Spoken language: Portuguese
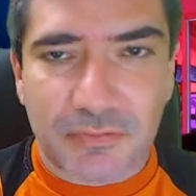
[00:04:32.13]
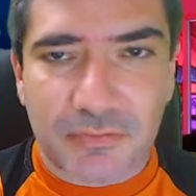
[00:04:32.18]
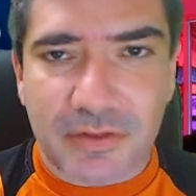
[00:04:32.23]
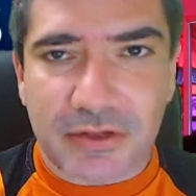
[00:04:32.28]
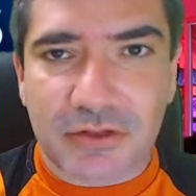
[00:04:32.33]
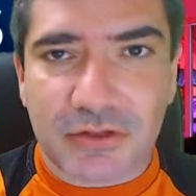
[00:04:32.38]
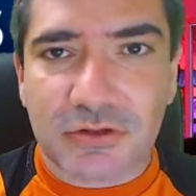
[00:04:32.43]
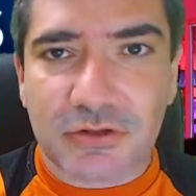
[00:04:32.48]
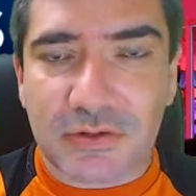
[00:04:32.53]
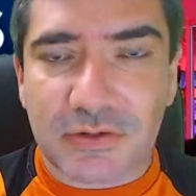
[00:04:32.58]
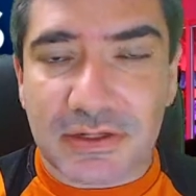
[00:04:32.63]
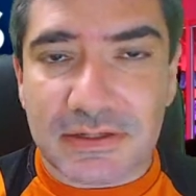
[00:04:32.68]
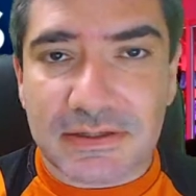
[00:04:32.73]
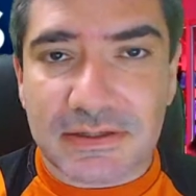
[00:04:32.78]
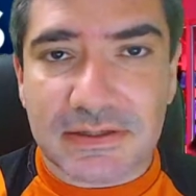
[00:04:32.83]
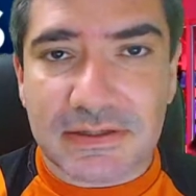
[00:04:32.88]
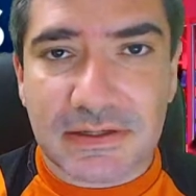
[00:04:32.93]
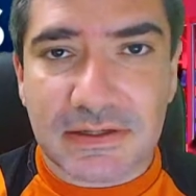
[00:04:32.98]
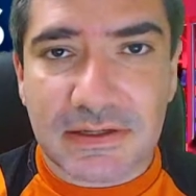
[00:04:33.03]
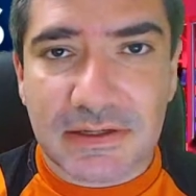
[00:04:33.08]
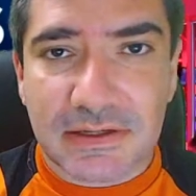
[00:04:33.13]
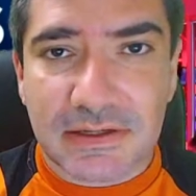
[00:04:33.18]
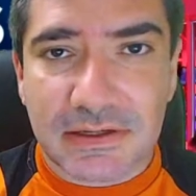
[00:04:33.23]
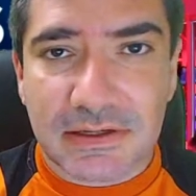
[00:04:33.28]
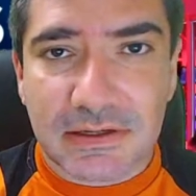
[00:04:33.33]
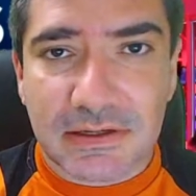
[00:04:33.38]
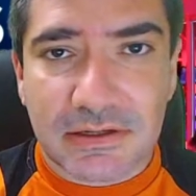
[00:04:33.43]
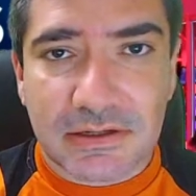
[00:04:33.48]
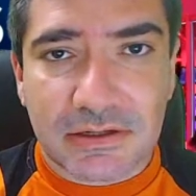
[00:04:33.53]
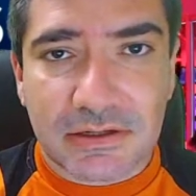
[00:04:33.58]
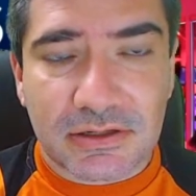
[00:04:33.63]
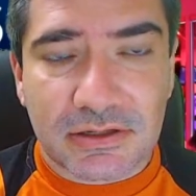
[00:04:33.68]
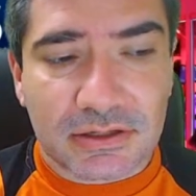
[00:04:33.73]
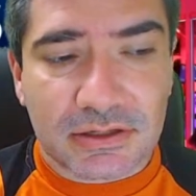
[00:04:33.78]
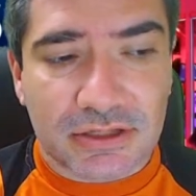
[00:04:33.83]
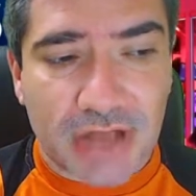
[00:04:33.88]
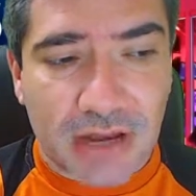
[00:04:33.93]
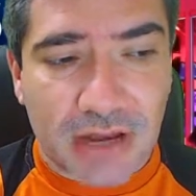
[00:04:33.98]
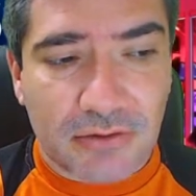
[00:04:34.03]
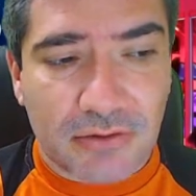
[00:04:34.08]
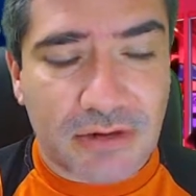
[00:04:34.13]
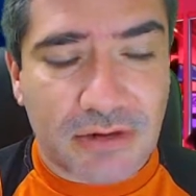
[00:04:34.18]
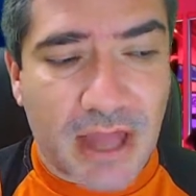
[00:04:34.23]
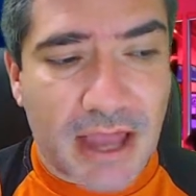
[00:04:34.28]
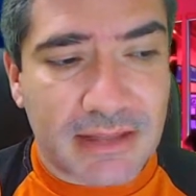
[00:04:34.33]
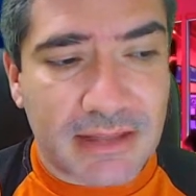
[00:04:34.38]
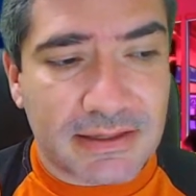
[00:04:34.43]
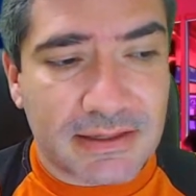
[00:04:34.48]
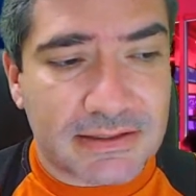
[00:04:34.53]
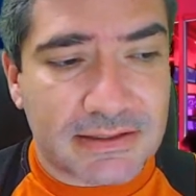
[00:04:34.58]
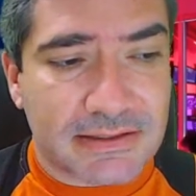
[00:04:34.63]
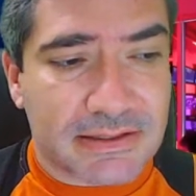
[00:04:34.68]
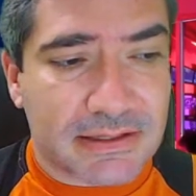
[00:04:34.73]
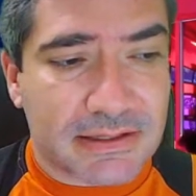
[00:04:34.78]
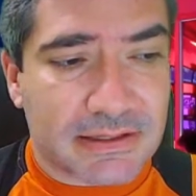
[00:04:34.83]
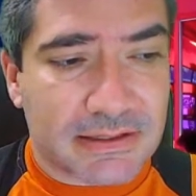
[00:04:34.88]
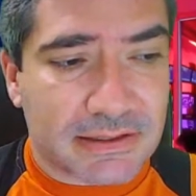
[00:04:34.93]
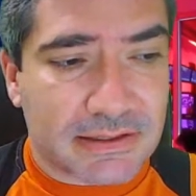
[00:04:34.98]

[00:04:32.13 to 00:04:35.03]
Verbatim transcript: pessoas já curadas,